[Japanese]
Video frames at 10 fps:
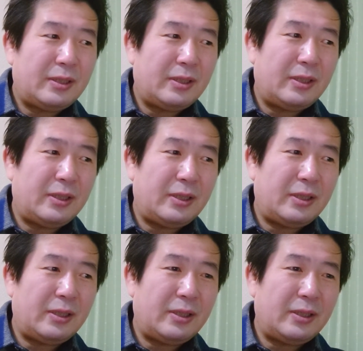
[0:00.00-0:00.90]

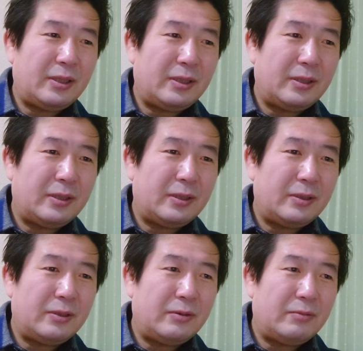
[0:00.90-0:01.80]

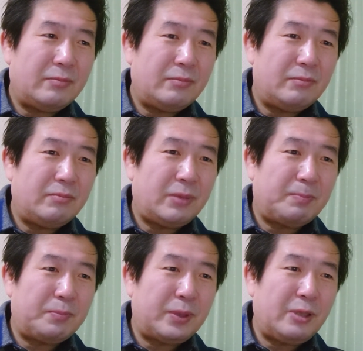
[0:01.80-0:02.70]
えー、
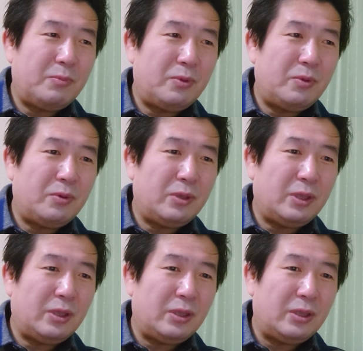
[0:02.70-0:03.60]
まあ、
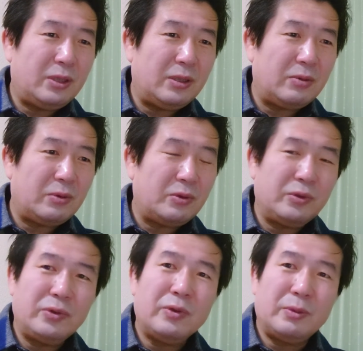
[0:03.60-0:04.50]
プレイボーイと
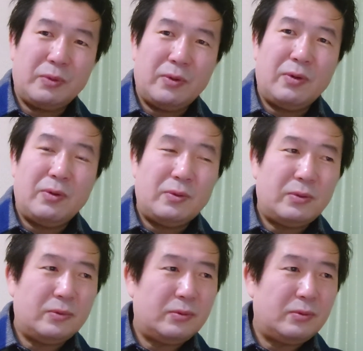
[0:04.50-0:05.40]
いうよりも、
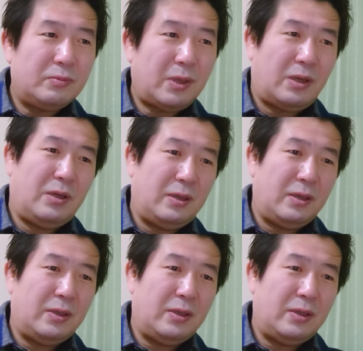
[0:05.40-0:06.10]
まあ、